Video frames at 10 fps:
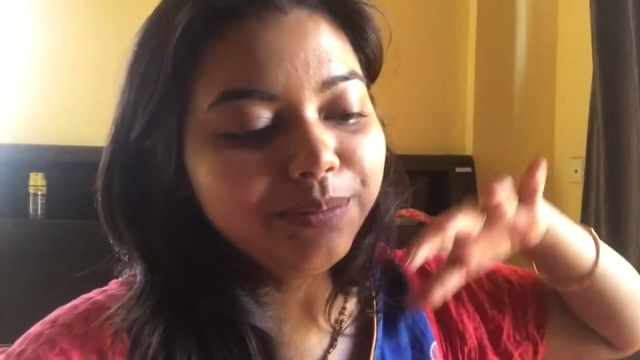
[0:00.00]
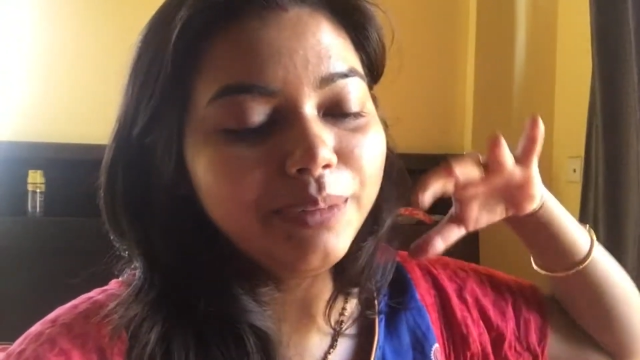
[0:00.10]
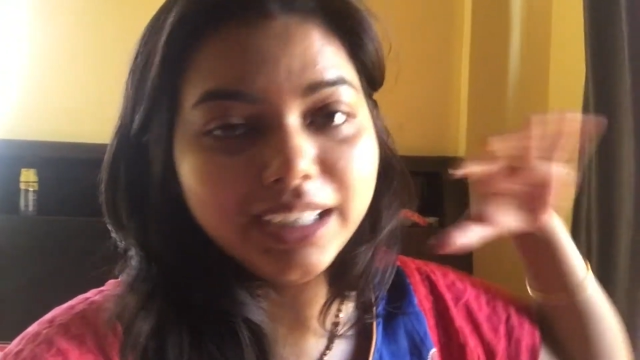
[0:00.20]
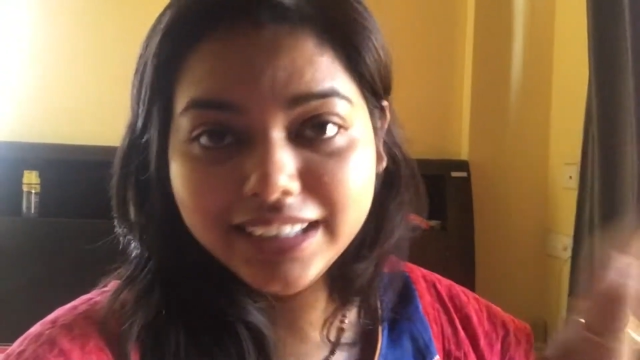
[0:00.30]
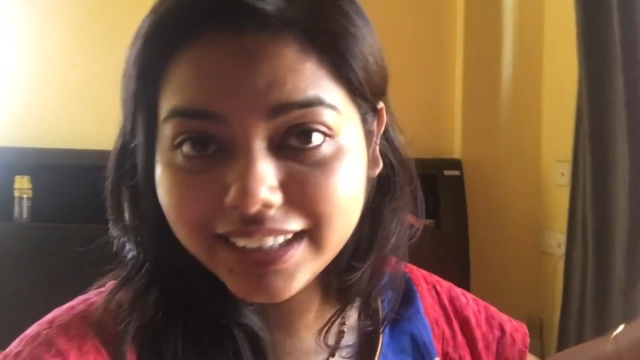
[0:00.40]

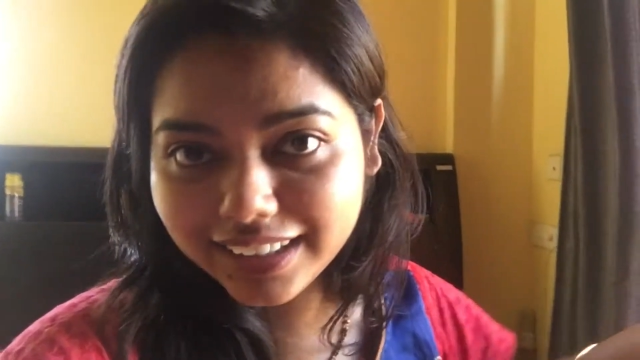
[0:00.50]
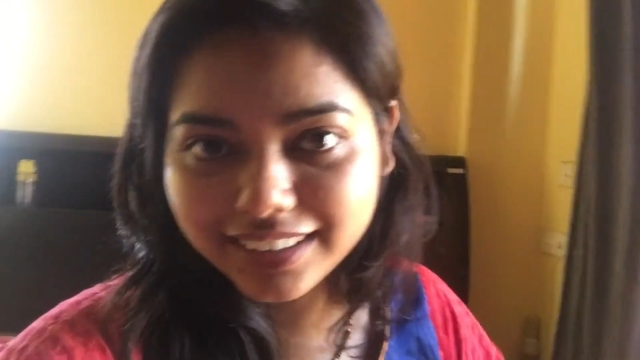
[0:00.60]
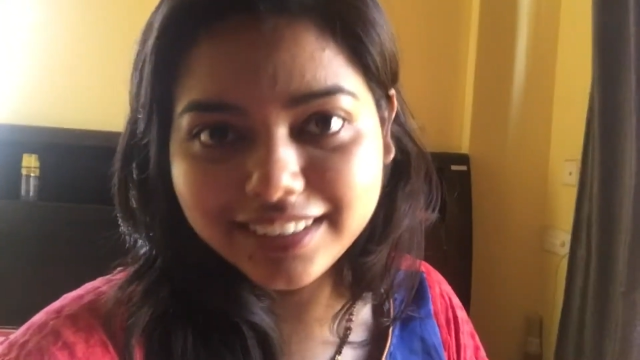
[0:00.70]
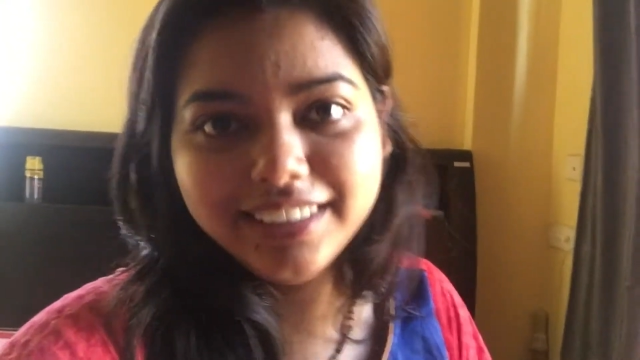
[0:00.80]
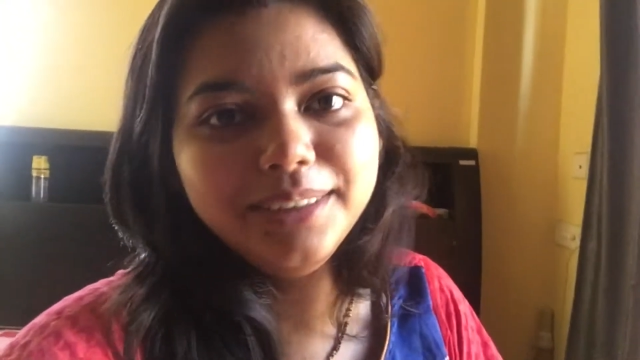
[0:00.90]
বানিয়ে
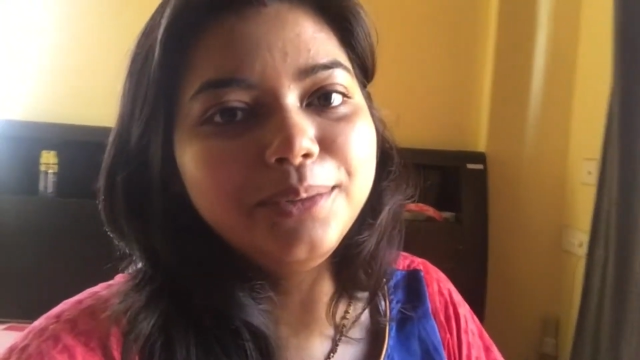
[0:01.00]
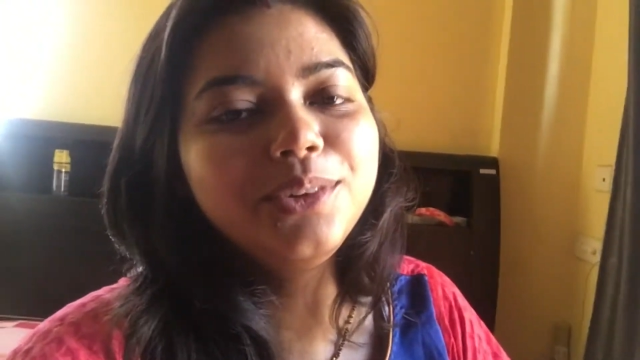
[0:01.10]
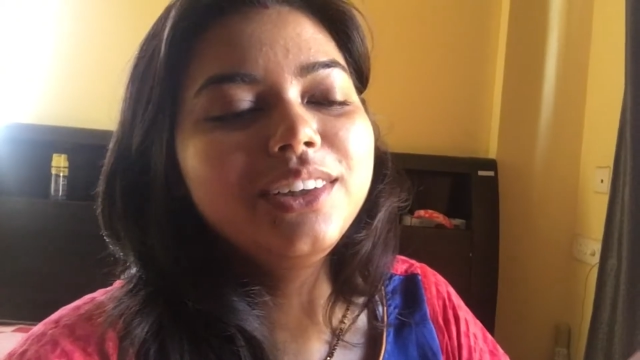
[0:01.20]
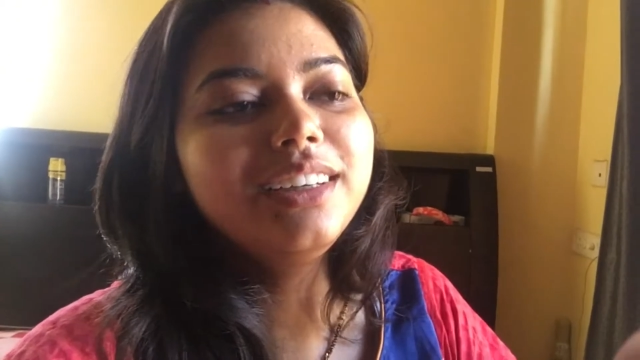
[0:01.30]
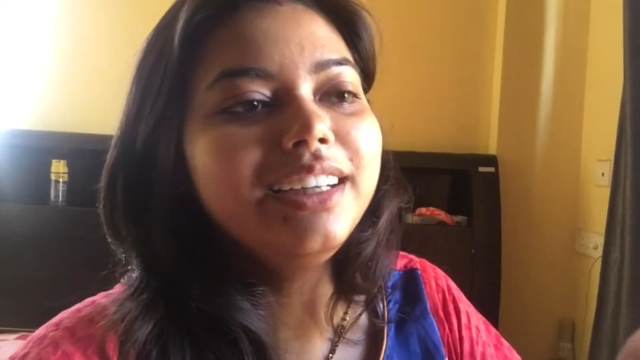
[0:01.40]
রাখতে এবং
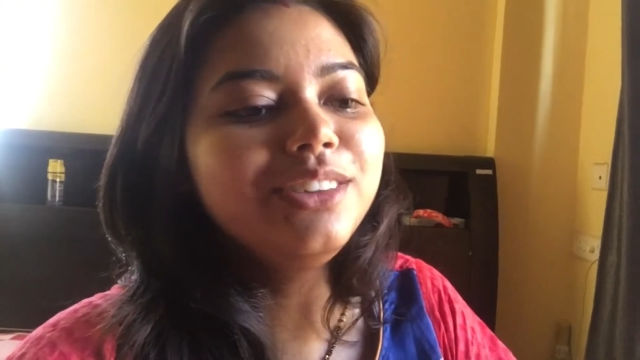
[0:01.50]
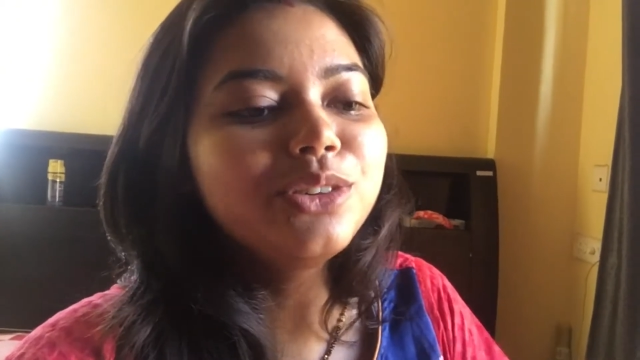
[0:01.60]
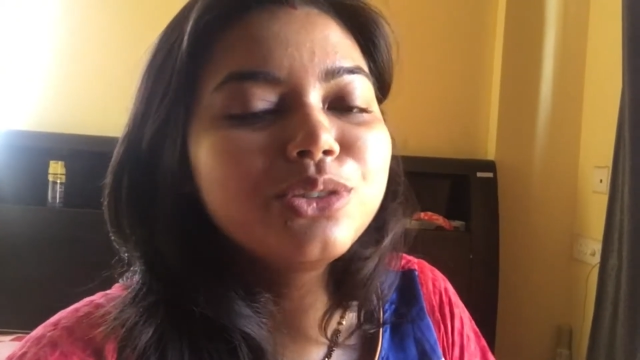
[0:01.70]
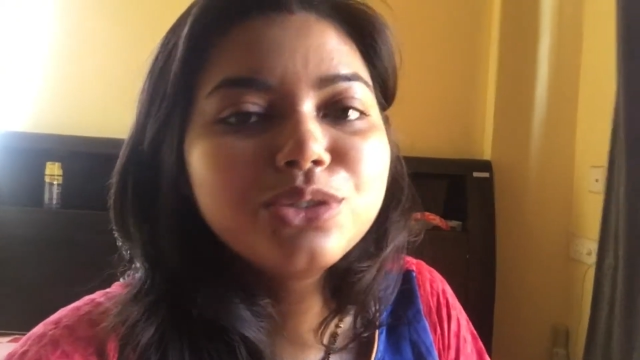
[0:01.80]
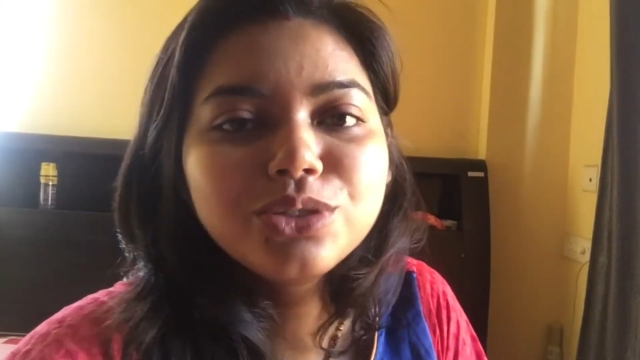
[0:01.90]
এই
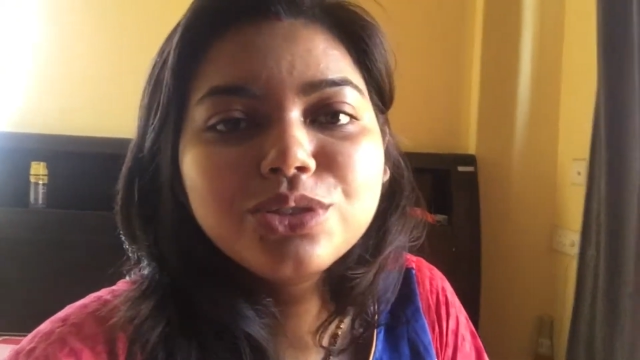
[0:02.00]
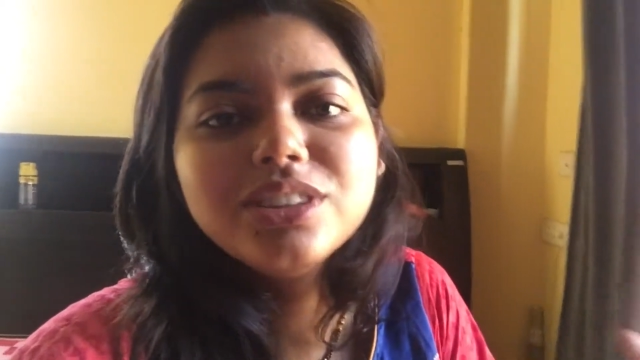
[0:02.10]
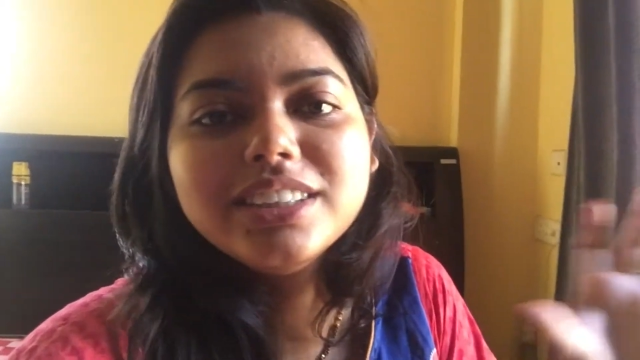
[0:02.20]
নতুন নতুন